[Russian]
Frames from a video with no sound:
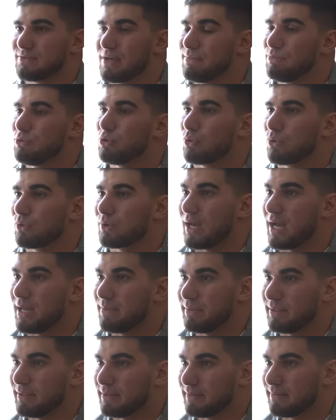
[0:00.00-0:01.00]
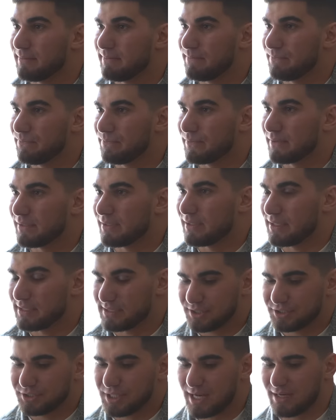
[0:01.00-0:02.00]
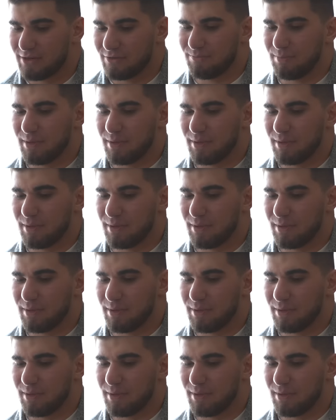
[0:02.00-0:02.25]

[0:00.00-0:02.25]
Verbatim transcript: своими руками, изначально